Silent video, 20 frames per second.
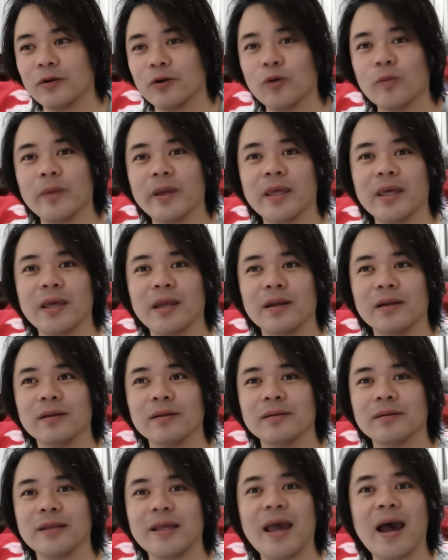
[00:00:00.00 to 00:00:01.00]
ลงไปกิน
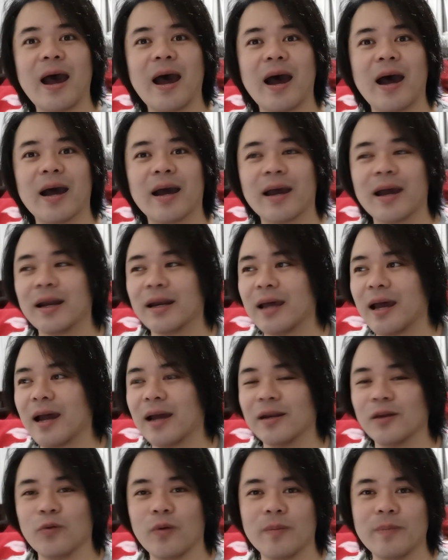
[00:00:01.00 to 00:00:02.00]
หญ้าข้างทา
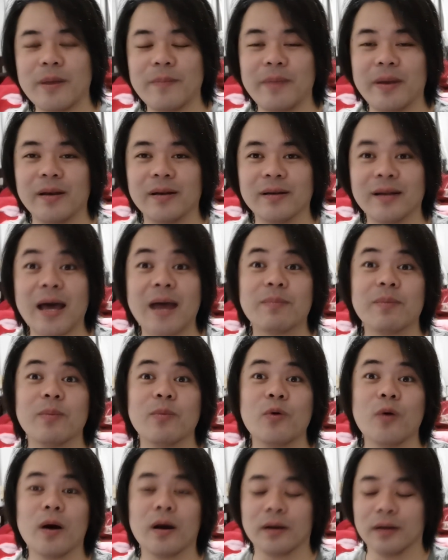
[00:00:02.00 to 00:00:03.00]
งหรือว่าไปเป็นราก
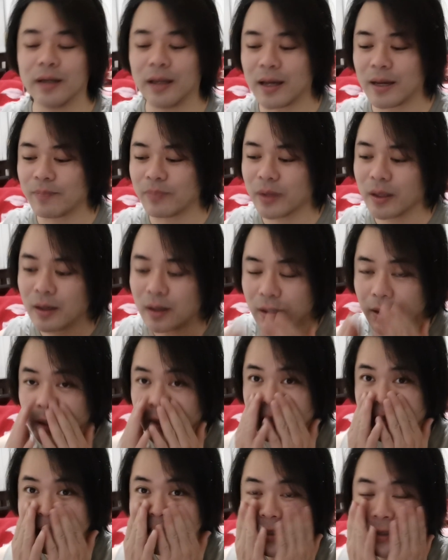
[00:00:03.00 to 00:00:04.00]
มะม่วงนะครับ
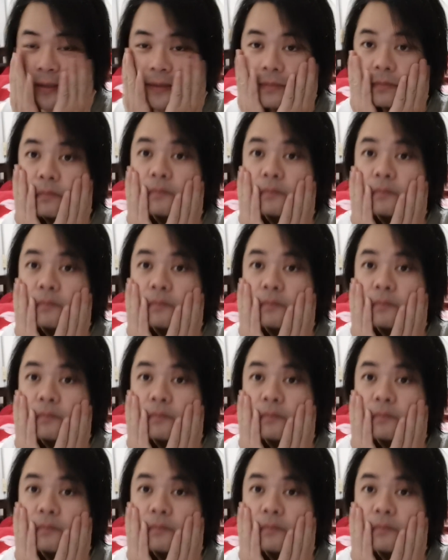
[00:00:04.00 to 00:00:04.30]
ซึ่ง